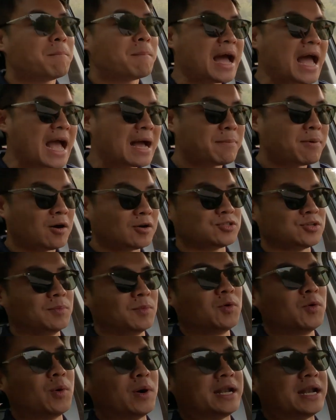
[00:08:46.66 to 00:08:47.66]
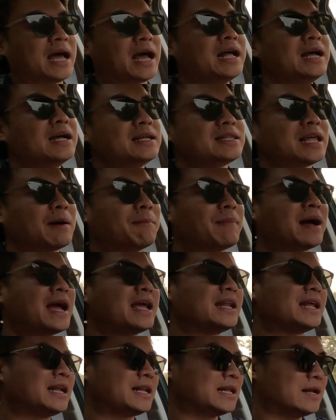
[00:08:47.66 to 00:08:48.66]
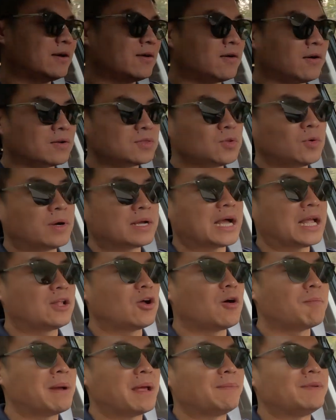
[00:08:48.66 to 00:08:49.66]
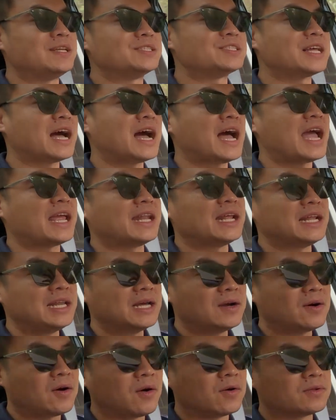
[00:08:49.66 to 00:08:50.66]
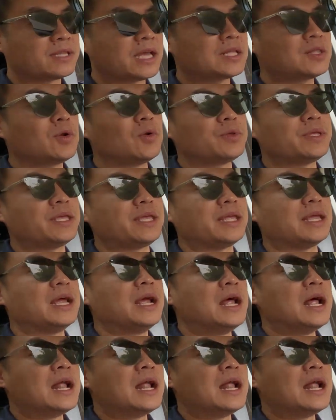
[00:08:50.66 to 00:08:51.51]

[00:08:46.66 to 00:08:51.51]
มากพอสมควรนะทำให้ในเรื่องของตัวการออกแบบดีไซน์ ในเรื่องของเทคโนโลยี